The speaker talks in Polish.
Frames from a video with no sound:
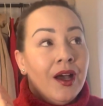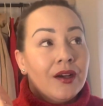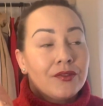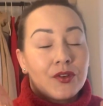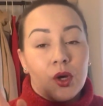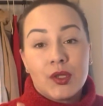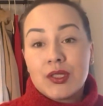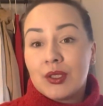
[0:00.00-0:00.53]

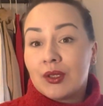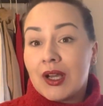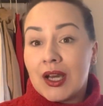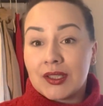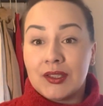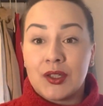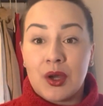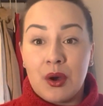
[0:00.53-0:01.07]
wchodzę do
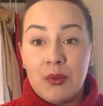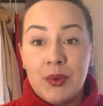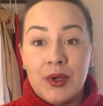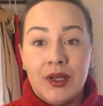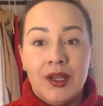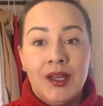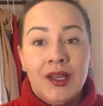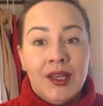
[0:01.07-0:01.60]

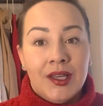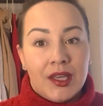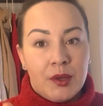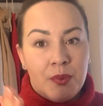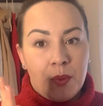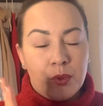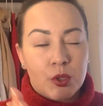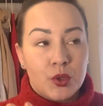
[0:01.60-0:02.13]
garderoby i
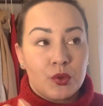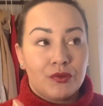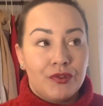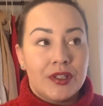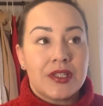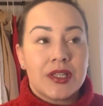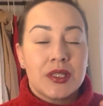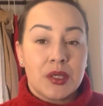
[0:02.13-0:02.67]
po prostu
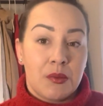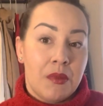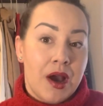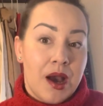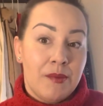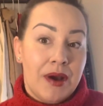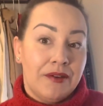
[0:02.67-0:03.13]
widzę, co mam,